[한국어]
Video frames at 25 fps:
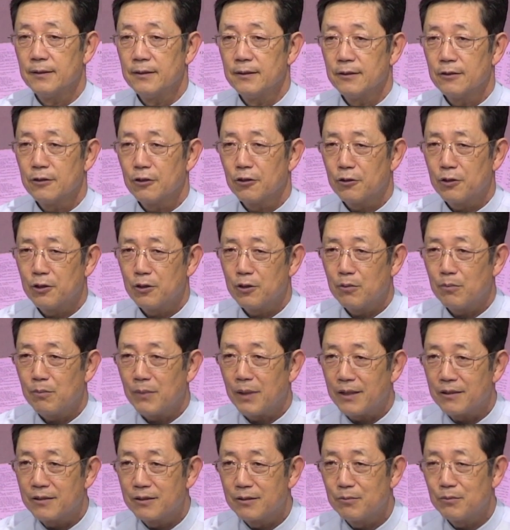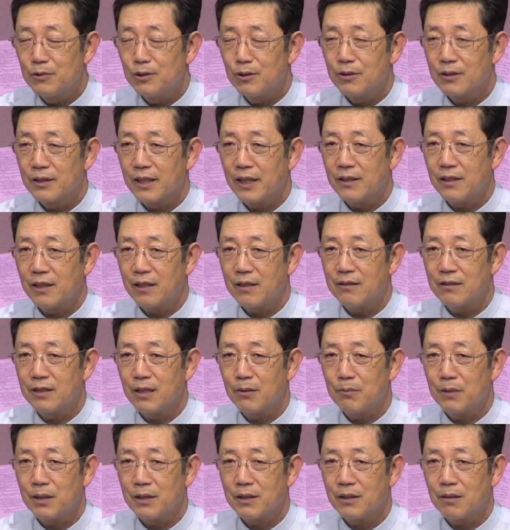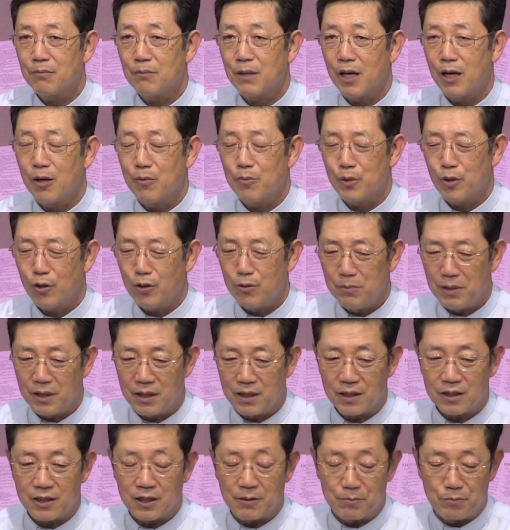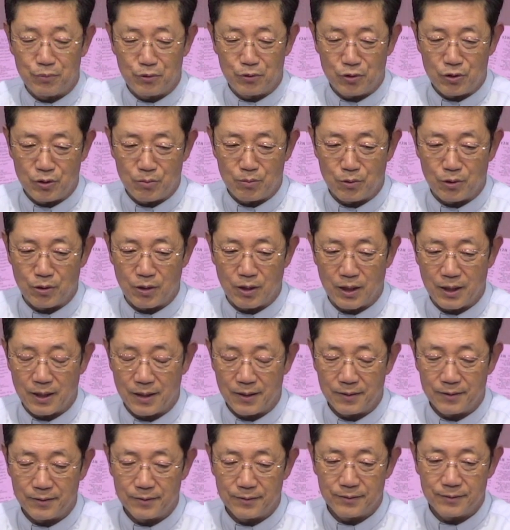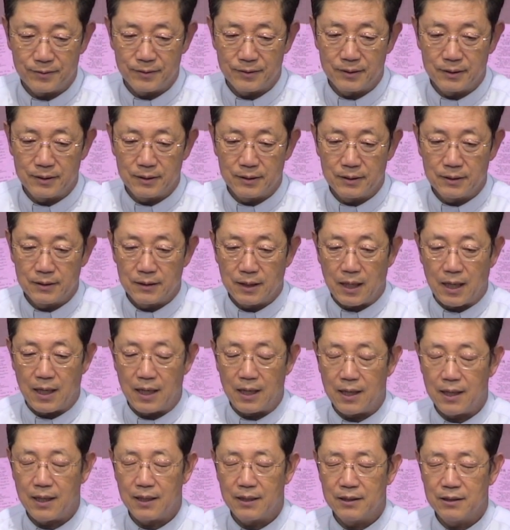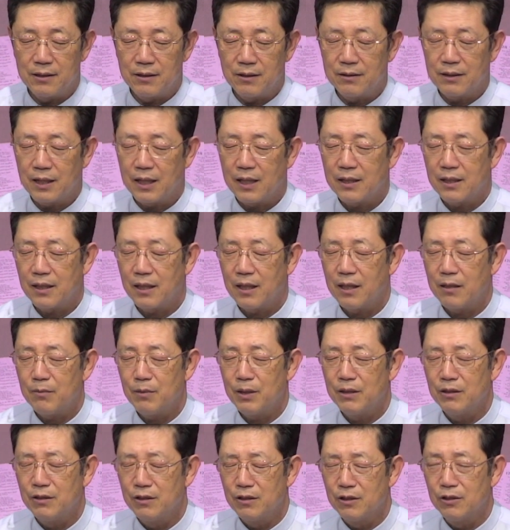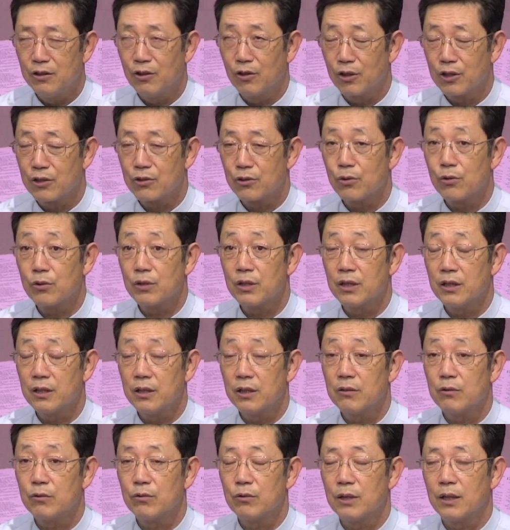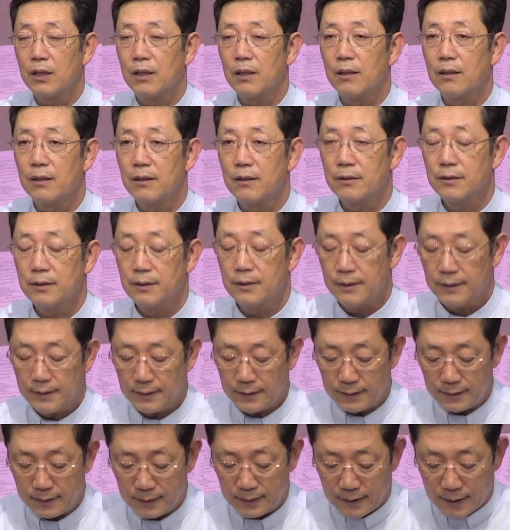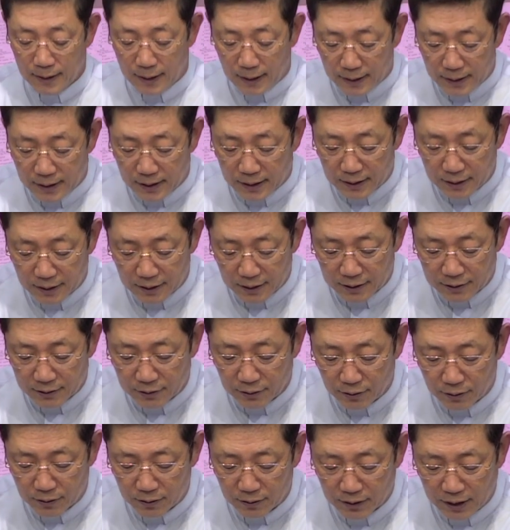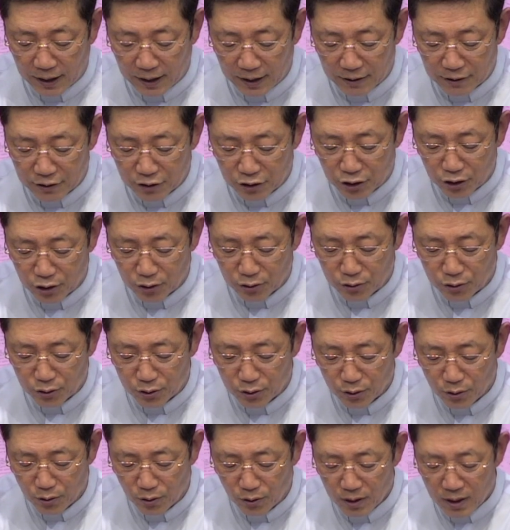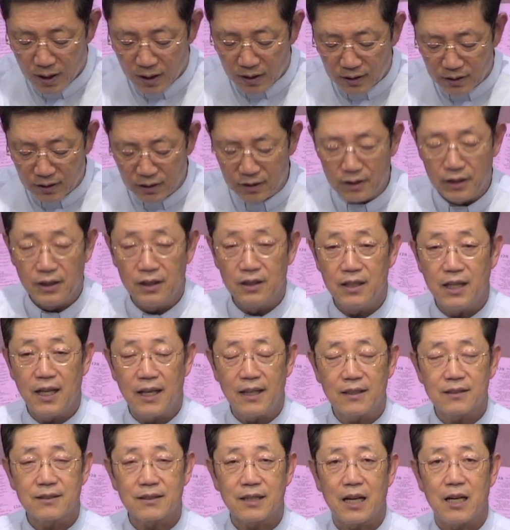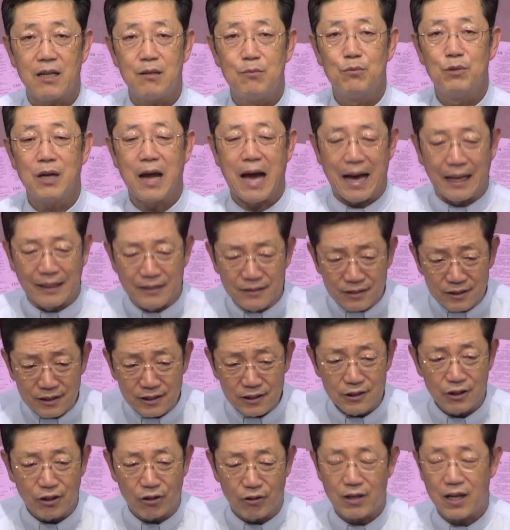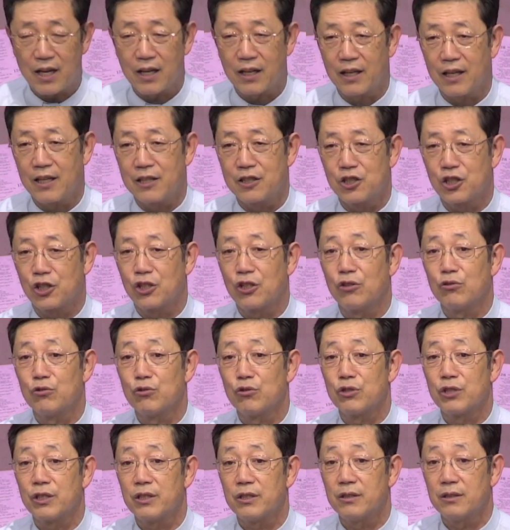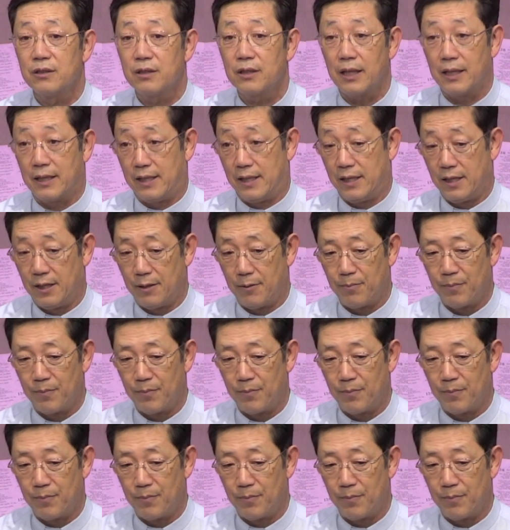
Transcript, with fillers: 저는 이런 말씀을 깨달을 때마다 마음이 얼마나 기쁜지 몰라요. 아, 이런 하나님의 능력의 손길이 있구나. 하나님께서 나를 지켜주시고 의인의 삶을 안전하게 지켜주시는 하나님.